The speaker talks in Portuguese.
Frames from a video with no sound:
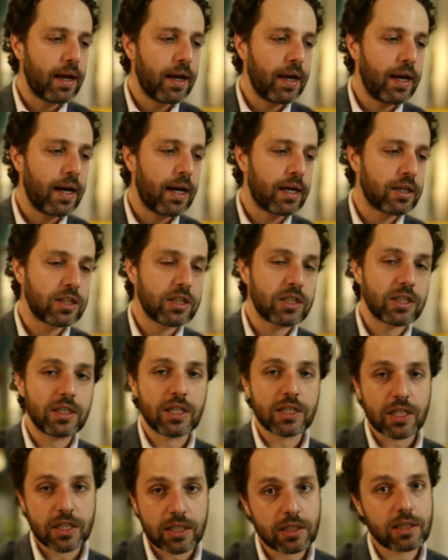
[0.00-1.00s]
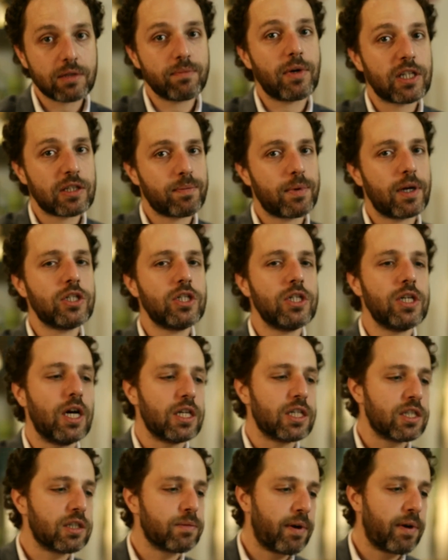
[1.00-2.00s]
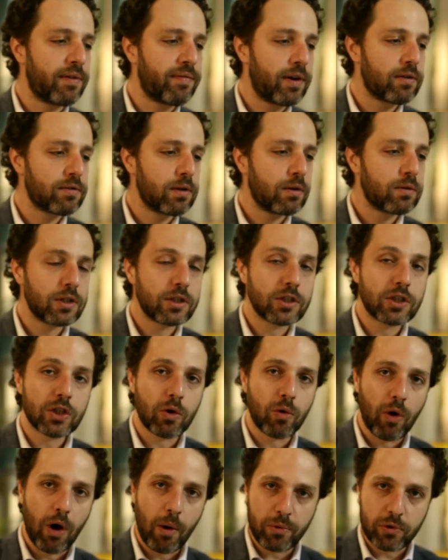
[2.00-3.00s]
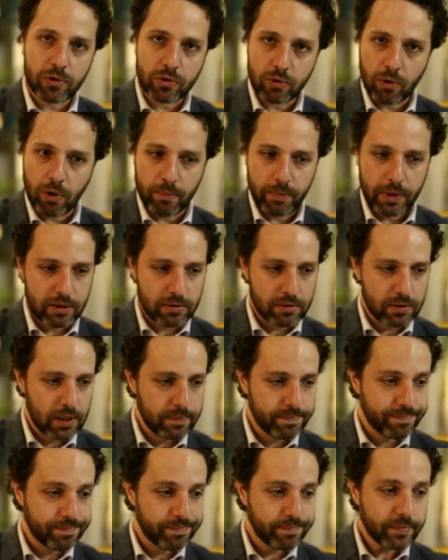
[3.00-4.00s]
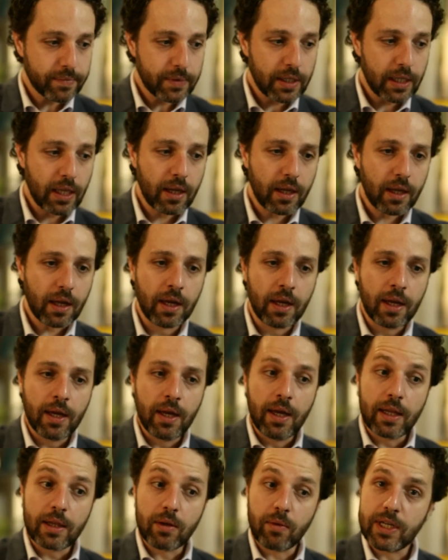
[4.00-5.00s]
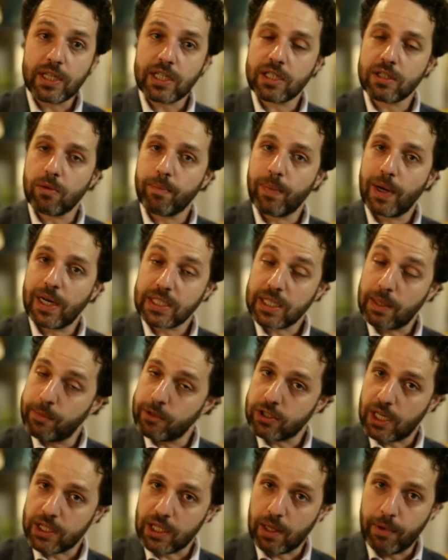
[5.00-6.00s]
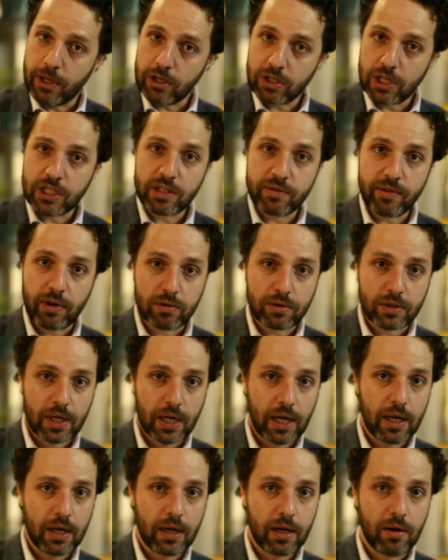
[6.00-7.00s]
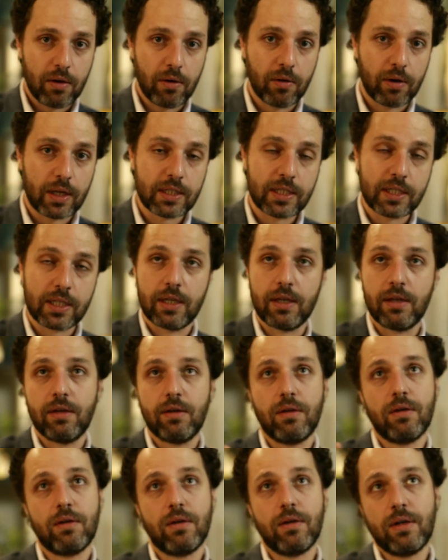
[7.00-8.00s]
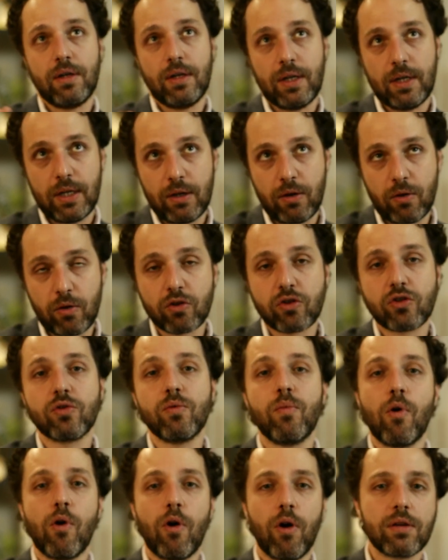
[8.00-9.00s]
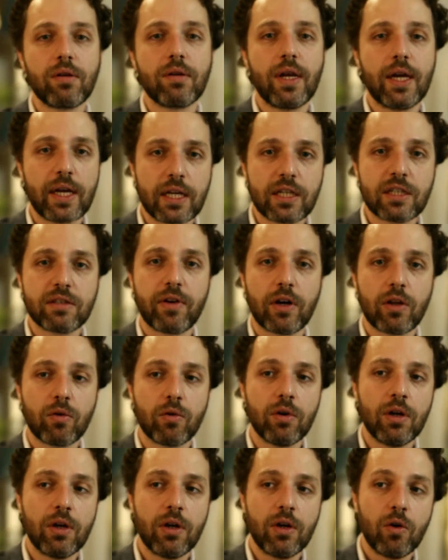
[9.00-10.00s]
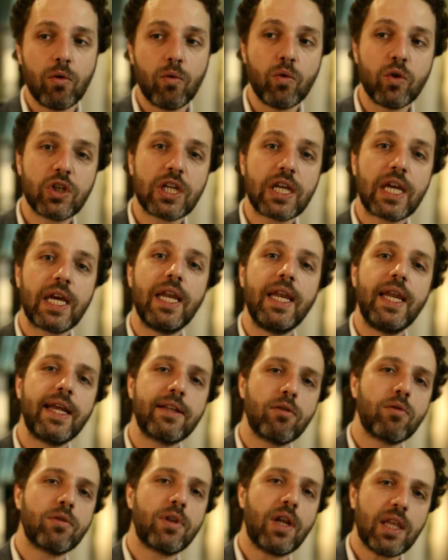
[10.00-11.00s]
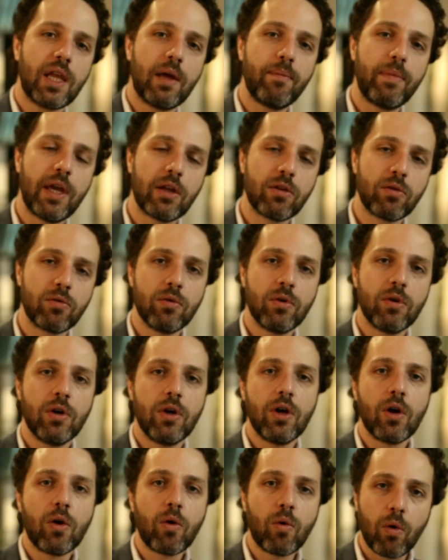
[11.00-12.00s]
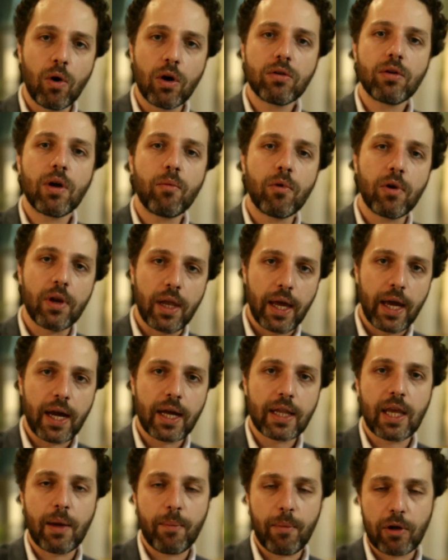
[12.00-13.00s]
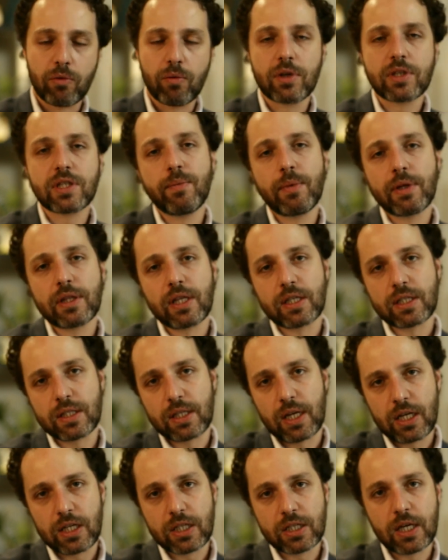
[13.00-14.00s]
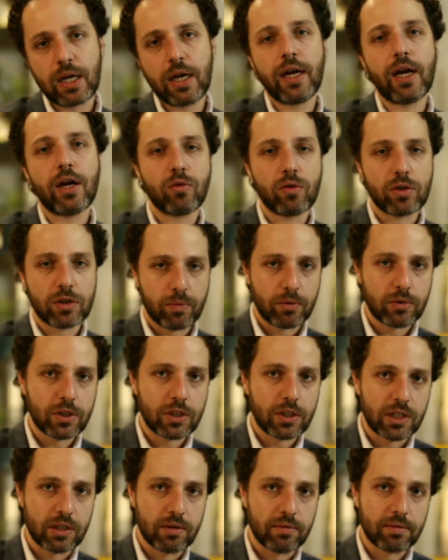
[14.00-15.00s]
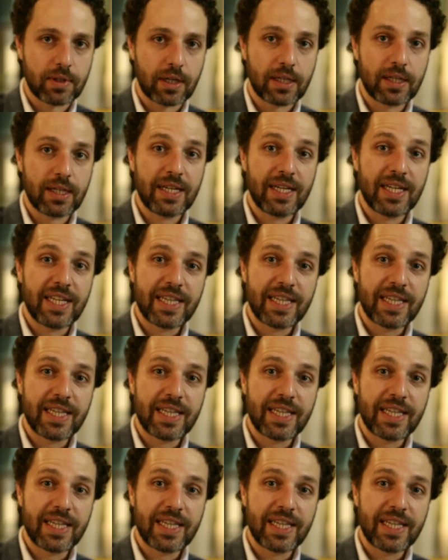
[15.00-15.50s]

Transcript: é, a gente deixa isso mais para diante. A gente prefere usar os anticorpos no começo. Tá? Então, esses são basicamente os tratamentos que a gente vai usar, ou quer dizer, grosso modo, né, que a gente falou, o esqueleto do tratamento quando a mulher tem uma doença metastática ER2 positivo. Tá?